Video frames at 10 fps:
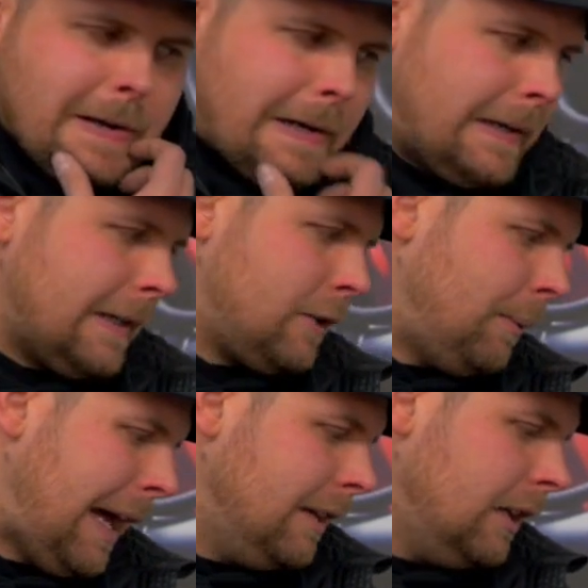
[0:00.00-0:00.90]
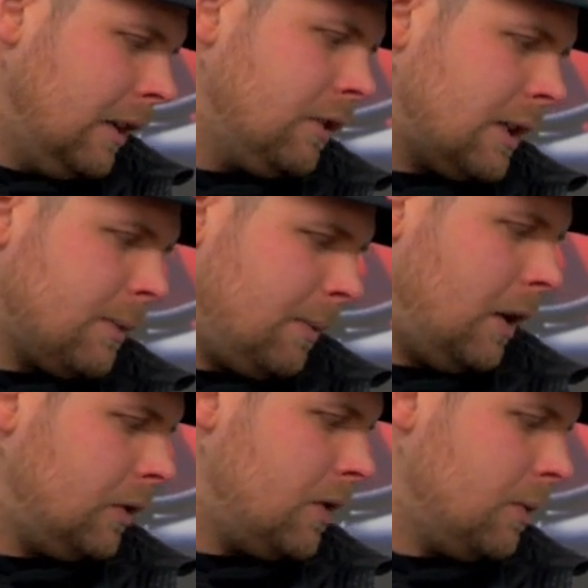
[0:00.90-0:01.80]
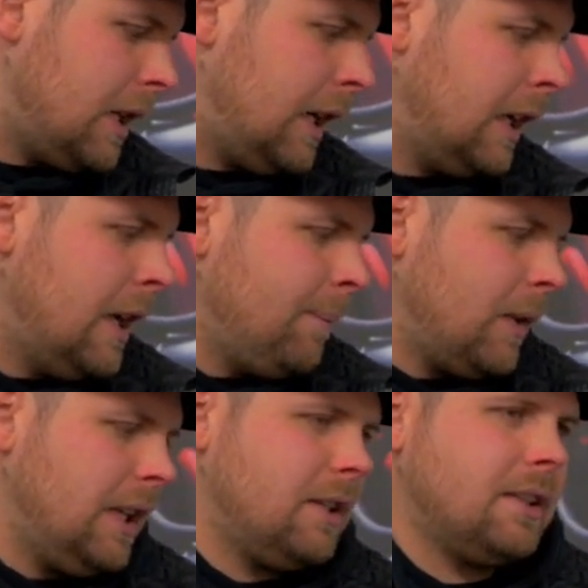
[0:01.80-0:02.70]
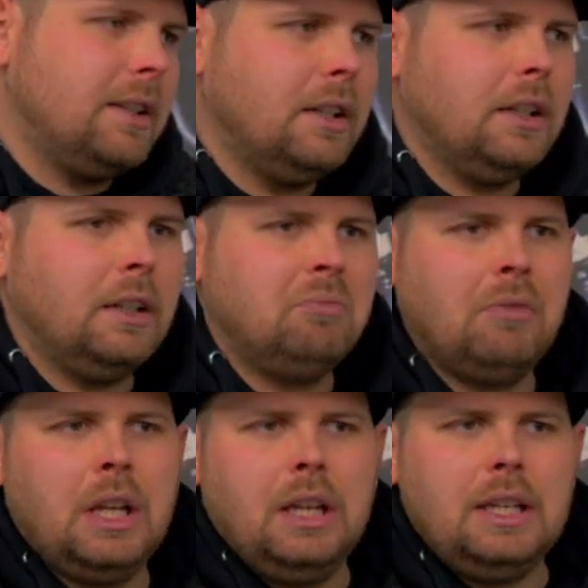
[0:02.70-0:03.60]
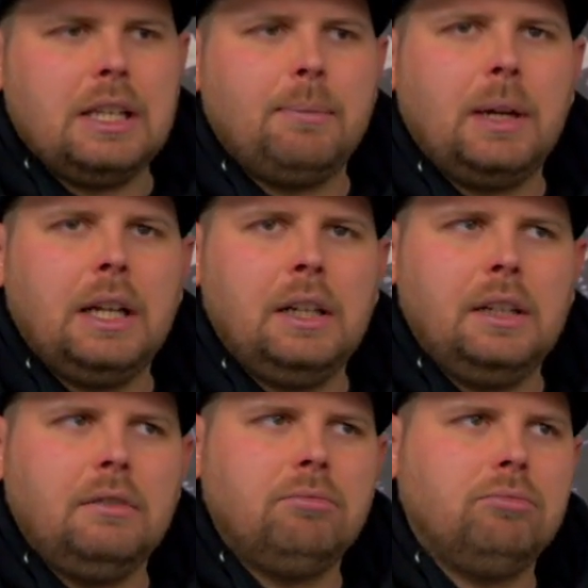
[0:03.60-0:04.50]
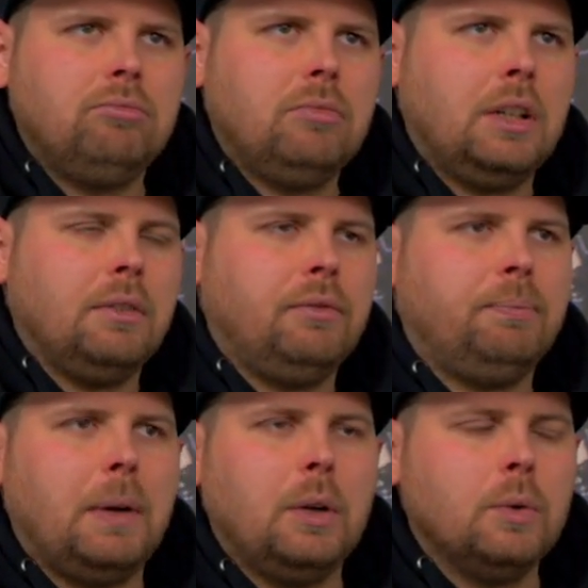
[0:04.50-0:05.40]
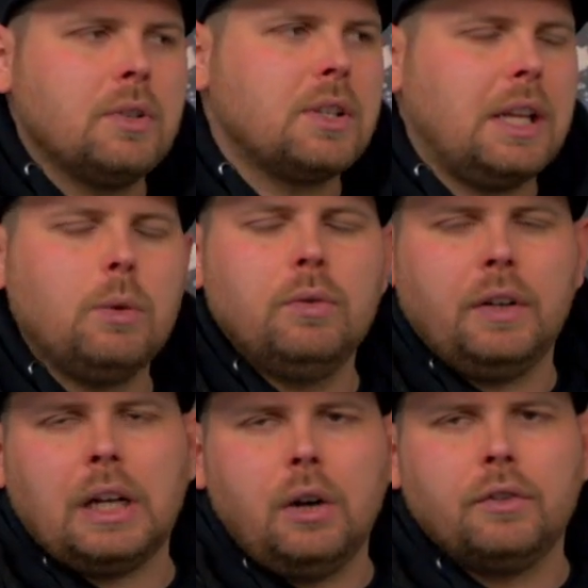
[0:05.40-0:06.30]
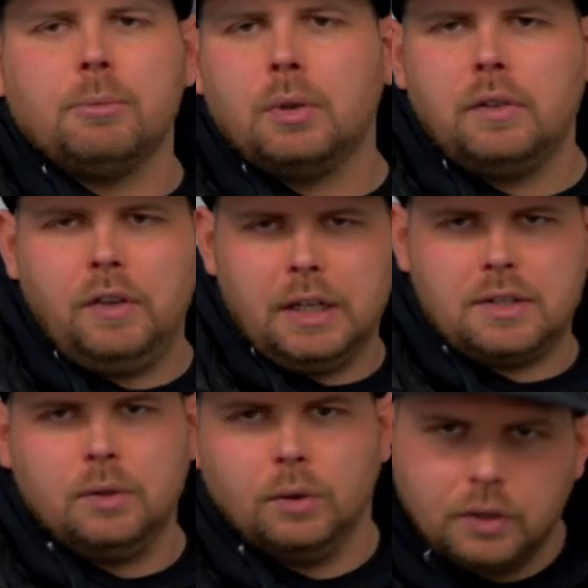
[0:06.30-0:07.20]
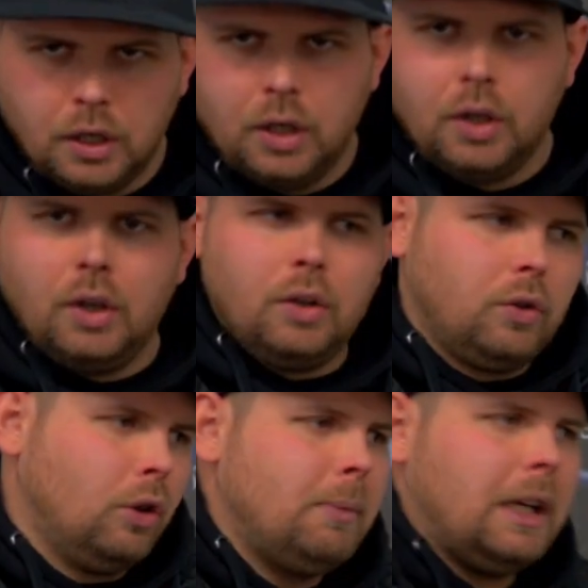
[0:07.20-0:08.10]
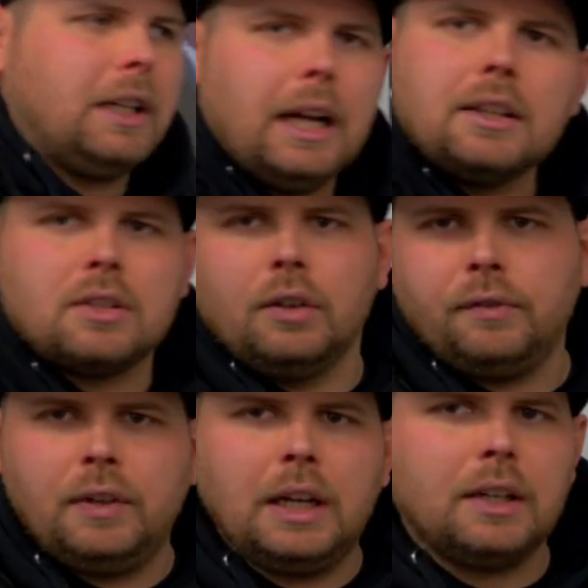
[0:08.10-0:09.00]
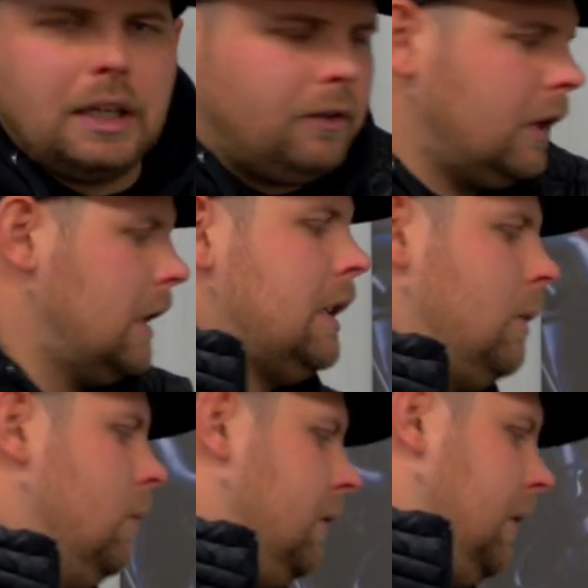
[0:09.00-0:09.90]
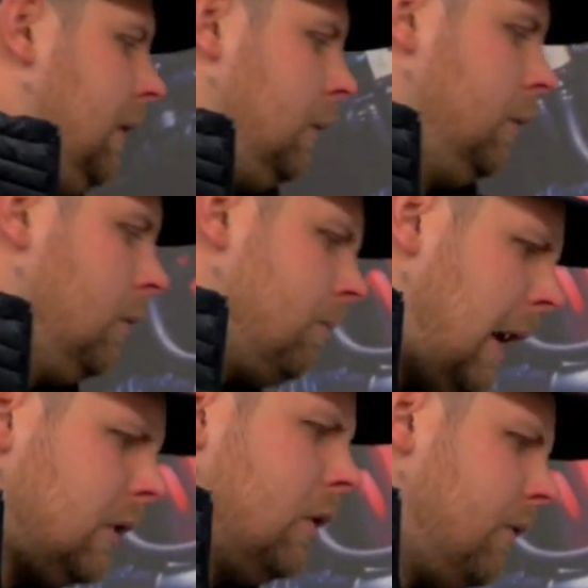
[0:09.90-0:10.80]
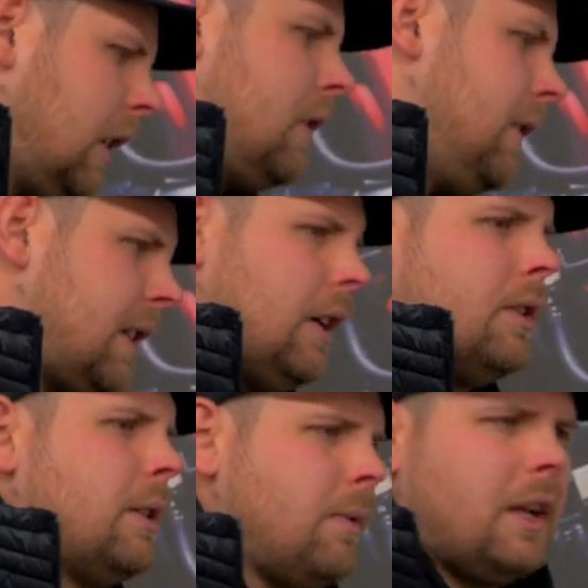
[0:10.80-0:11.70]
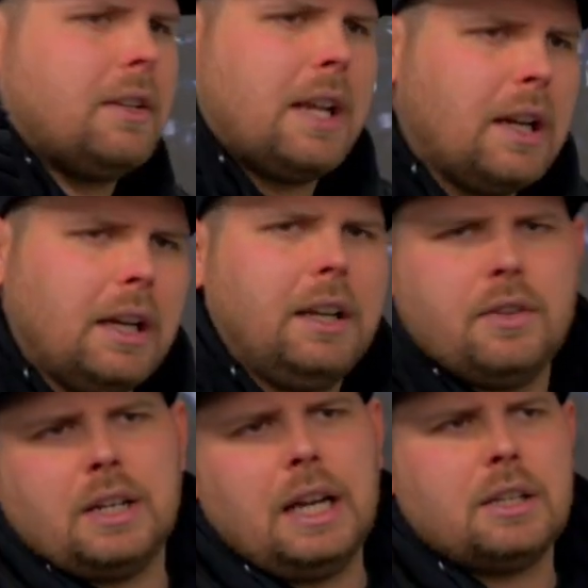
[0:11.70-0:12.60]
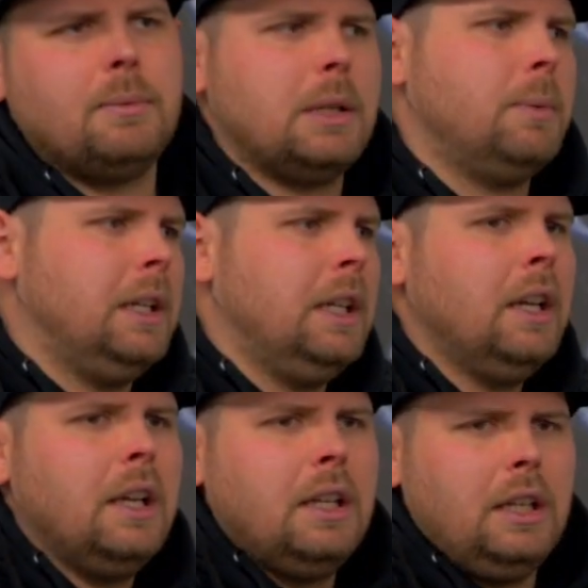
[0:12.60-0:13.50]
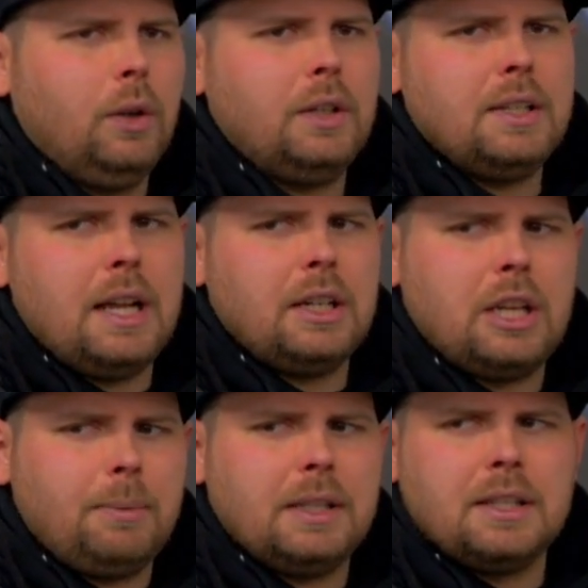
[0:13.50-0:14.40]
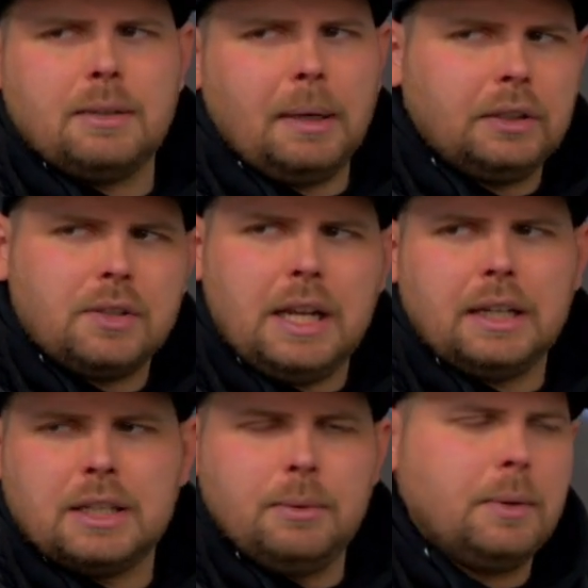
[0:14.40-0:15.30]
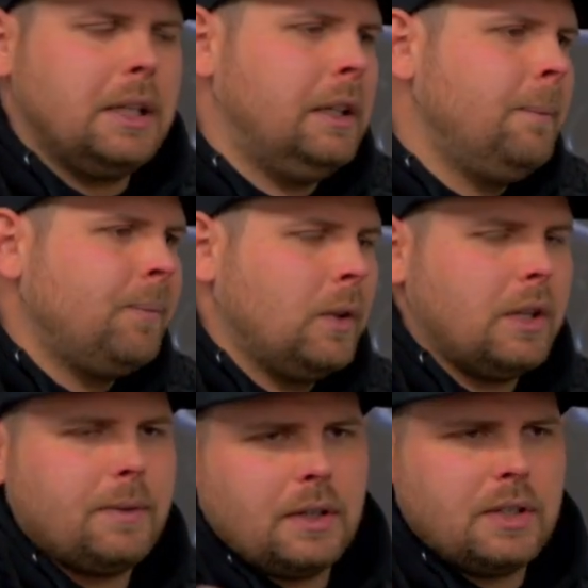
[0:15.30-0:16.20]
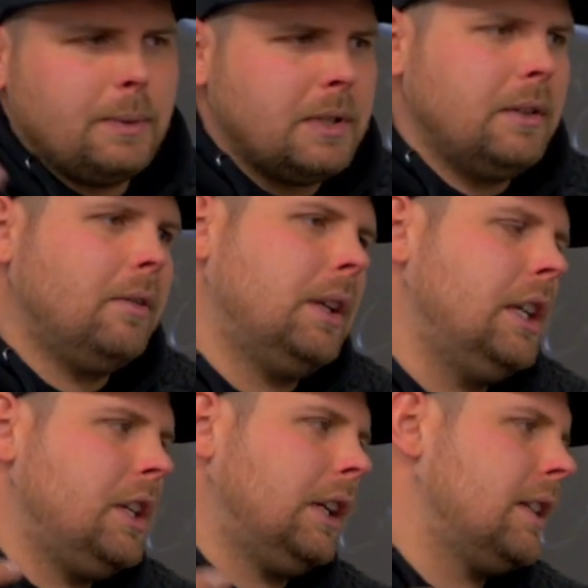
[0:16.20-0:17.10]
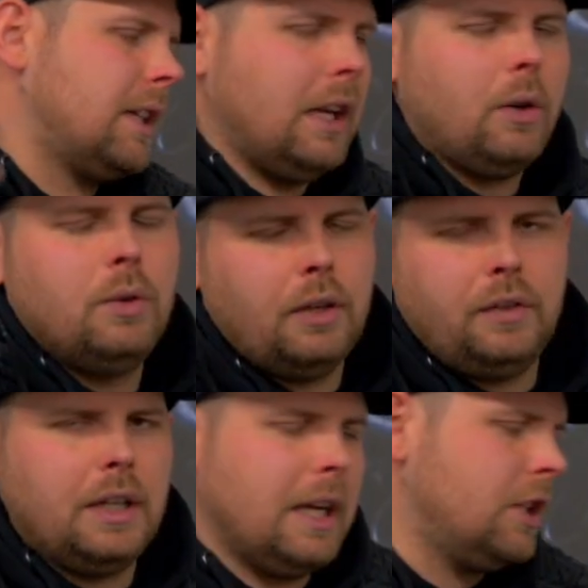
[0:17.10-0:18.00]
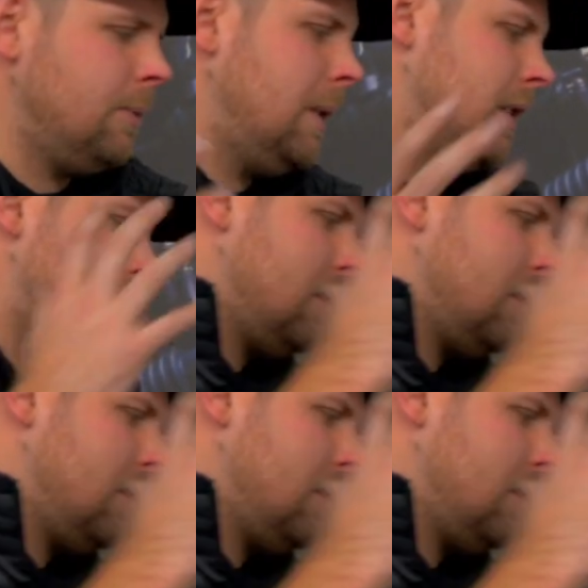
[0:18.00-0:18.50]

Äh, zum anderen, und das muss man auch dazu sagen, ist es eine, ich sag mal, bei uns sehr gut verkaufte Modifikation Krümmer Cut Software geht wirklich sehr gut auf dem Auto und macht auch wirklich was aus, was man sagen kann. Also gerade zum Beispiel die, die Leute, die sagen, ich habe jetzt ein 2018er Modell oder 2017er Modell, ich hätte ganz gerne auch 184 PS, das